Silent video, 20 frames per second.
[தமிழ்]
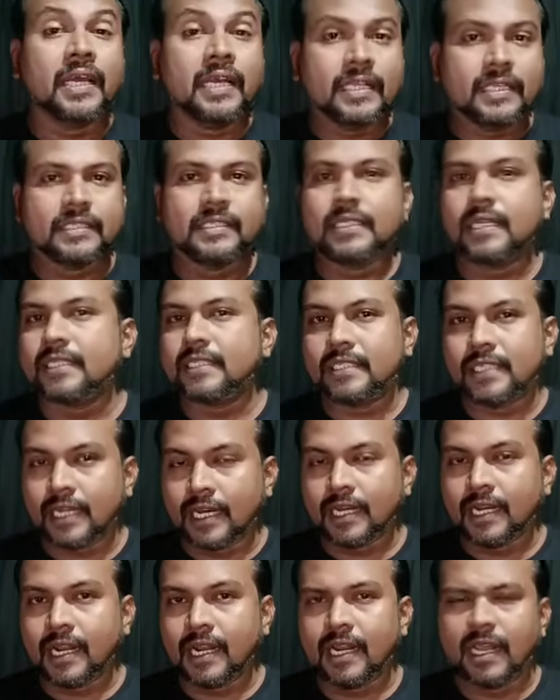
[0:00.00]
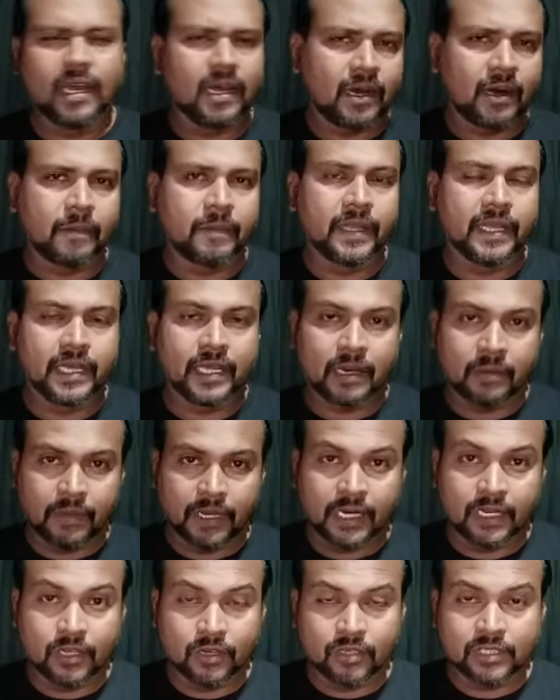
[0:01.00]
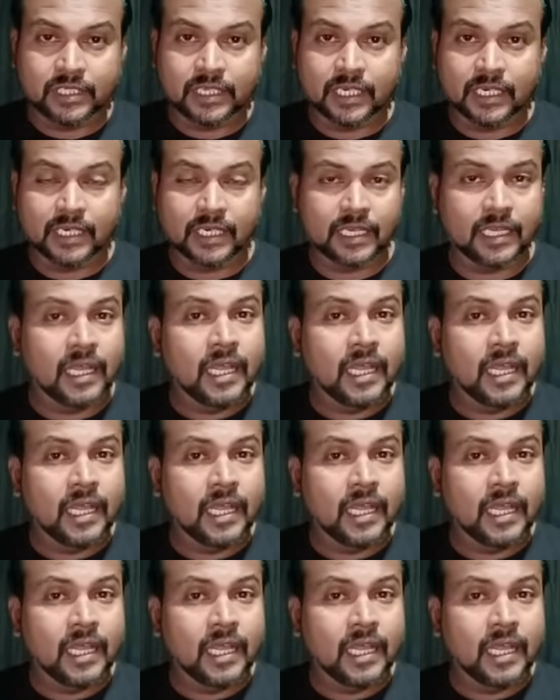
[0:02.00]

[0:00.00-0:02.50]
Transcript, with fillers: இந்த சேனலில் அப்படிங்கிற மாதிரி யோசிச்சுக்கிட்டு